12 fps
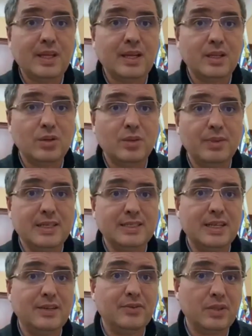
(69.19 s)
которые
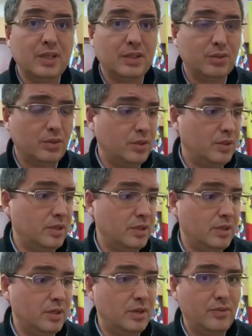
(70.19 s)
показали Филату
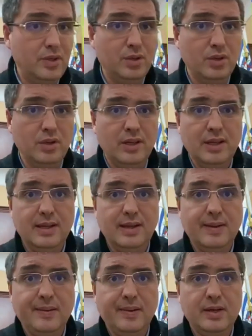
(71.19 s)
э, видео,
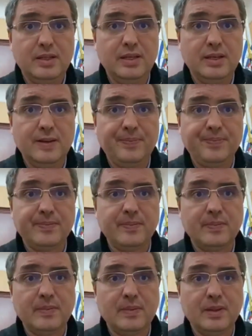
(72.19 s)
где
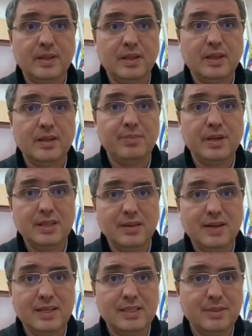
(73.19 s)

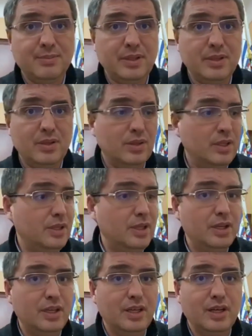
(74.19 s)
передавались определенные
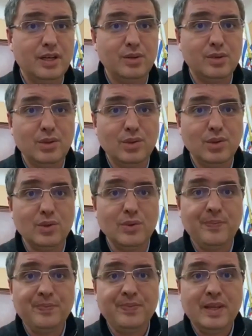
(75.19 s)
деньги Игорю
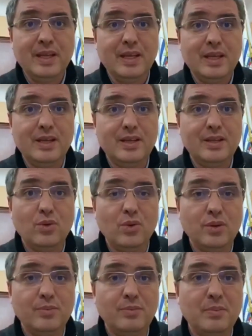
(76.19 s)
Додону, и где
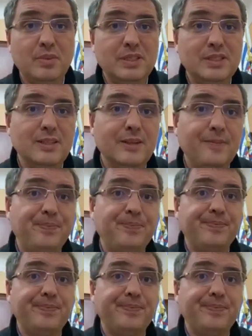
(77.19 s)
он попросил